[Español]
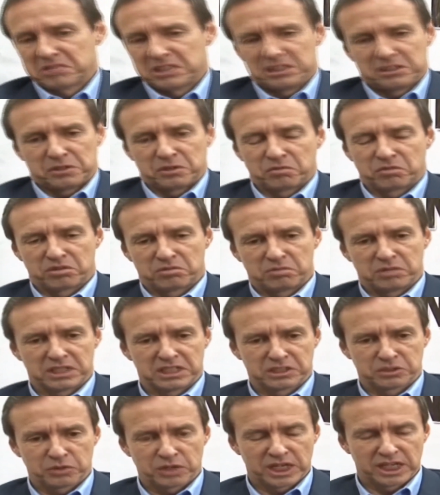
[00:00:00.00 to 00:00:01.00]
Dice
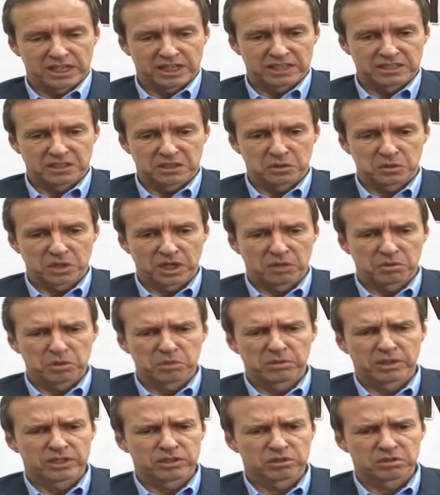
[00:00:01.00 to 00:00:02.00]
así, y
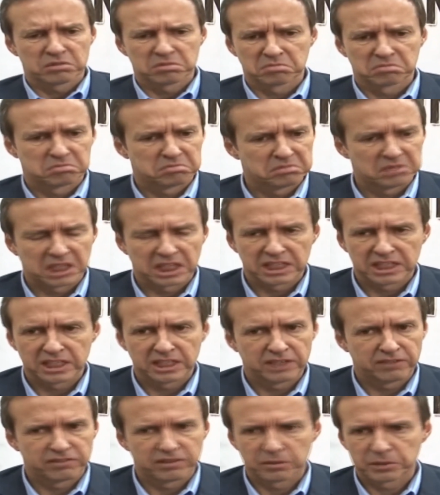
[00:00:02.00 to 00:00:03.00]
todos le asienten,
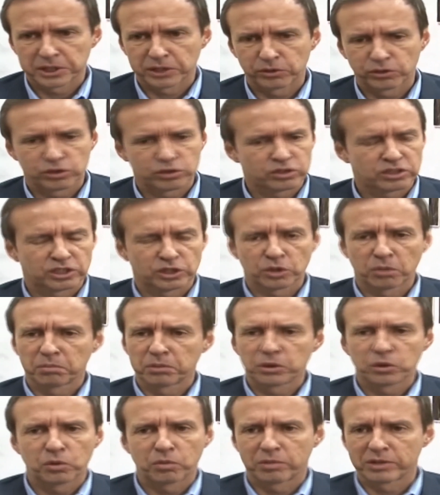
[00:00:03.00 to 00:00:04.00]
pero él principalmente
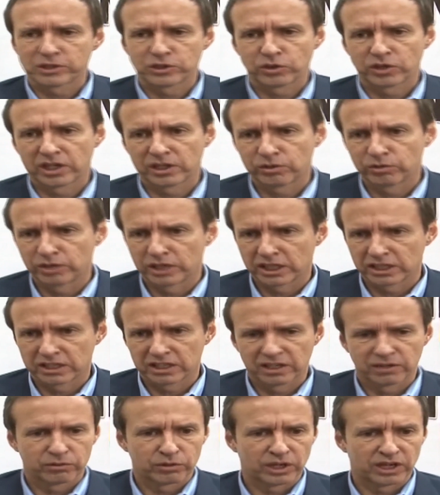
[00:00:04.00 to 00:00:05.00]
miraba a
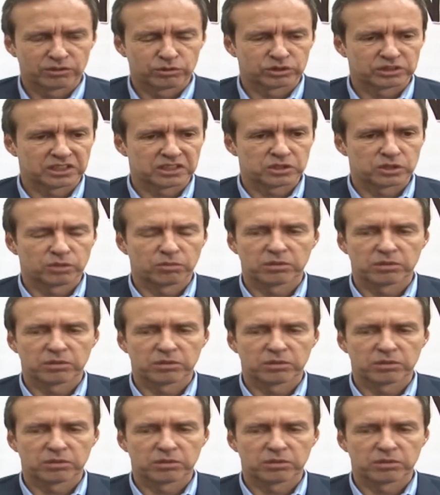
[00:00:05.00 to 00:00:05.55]
Jerjes Justiniano,